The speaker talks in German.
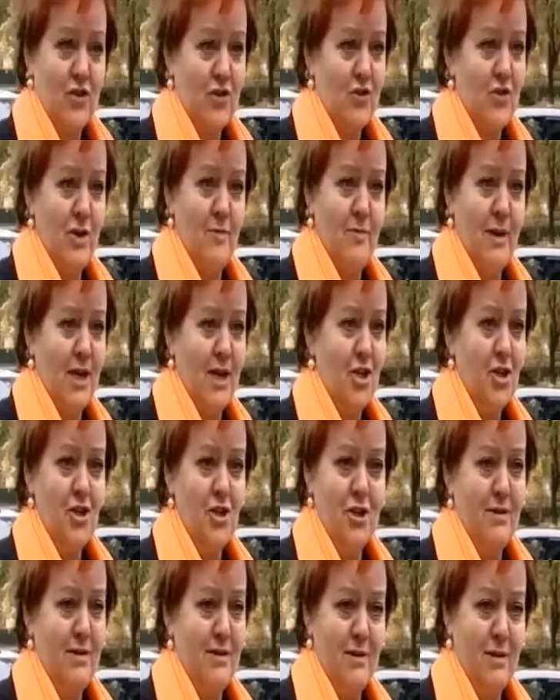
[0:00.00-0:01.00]
So ein Mensch
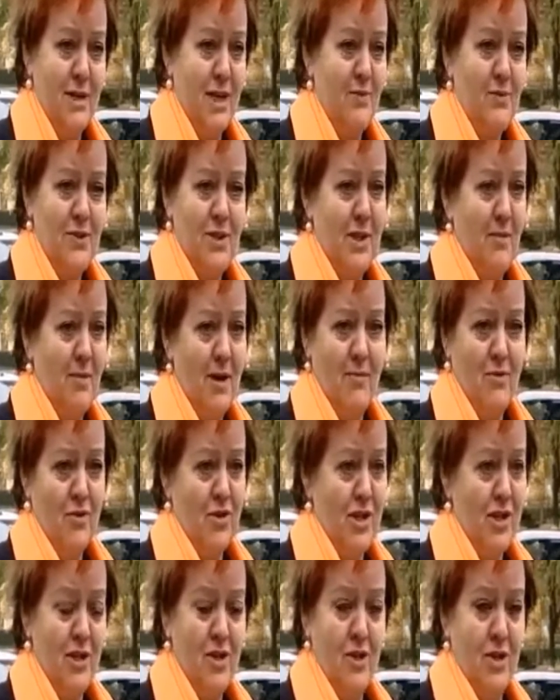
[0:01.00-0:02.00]
gibt es nicht mehr,
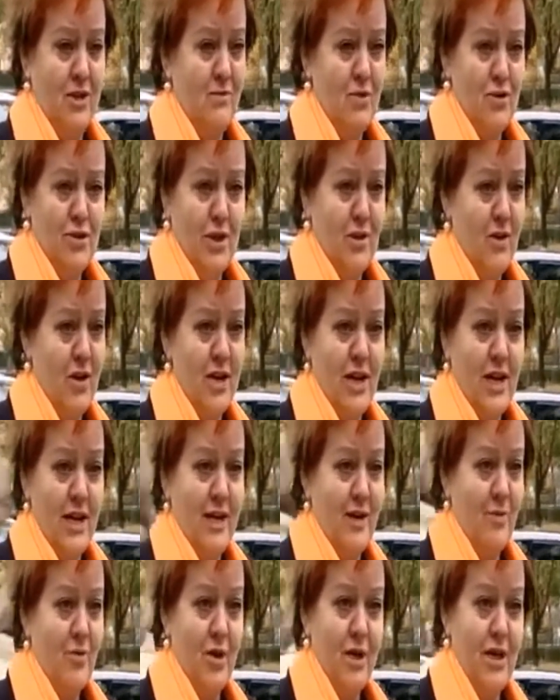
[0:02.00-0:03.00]
was, den, was der Jörg
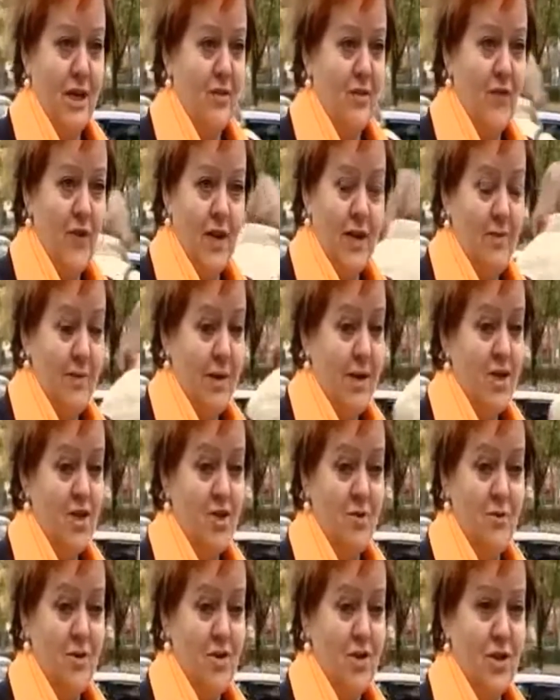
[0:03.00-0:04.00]
Haider war. Der hat für jeden
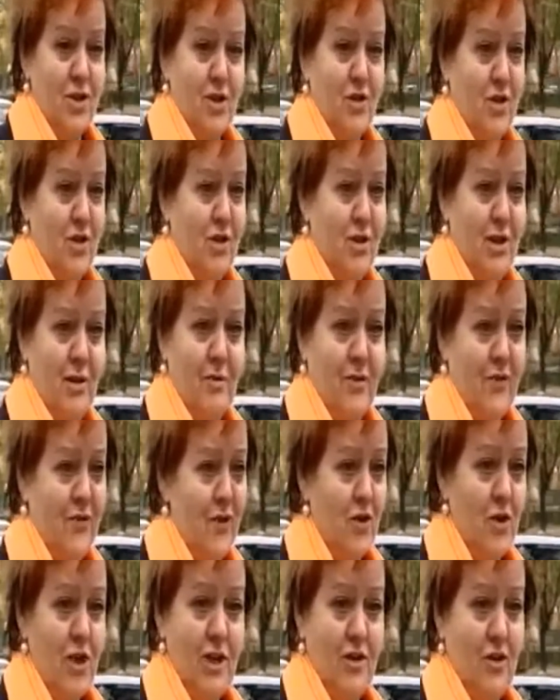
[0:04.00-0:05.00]
Menschen was getan, der war
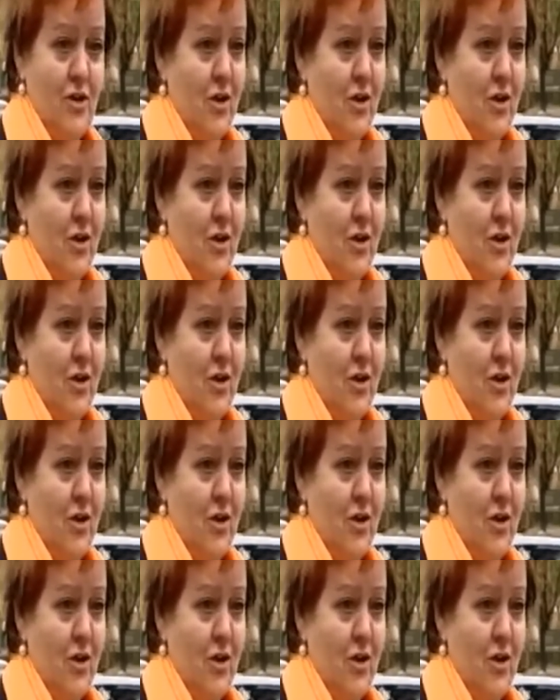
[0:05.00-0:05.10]
für alle